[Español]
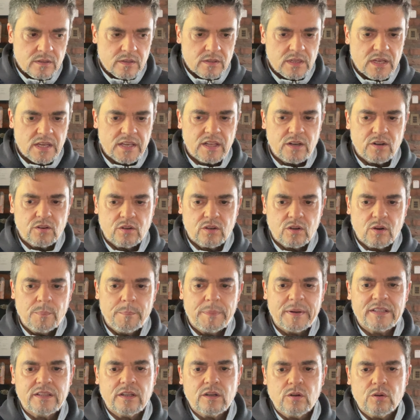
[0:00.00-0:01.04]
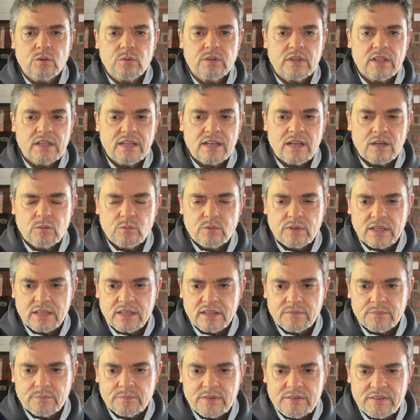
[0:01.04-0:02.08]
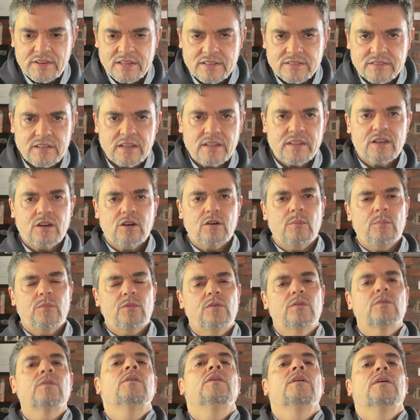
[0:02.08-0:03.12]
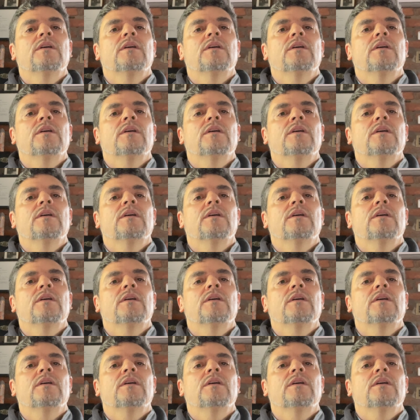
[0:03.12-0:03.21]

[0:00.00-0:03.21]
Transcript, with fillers: que quiero compartir con ustedes algunas evidencias de cómo